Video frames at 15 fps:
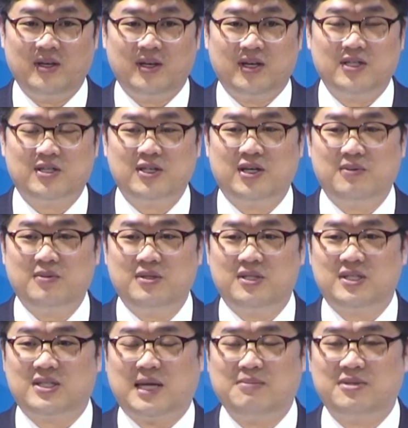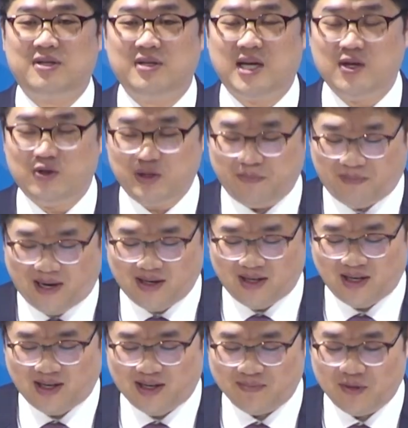그래서 여러분 삼성 라이온즈
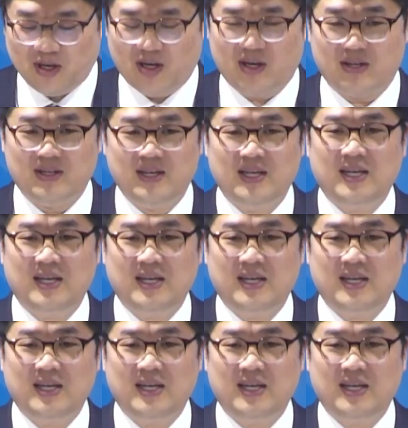파크에 가면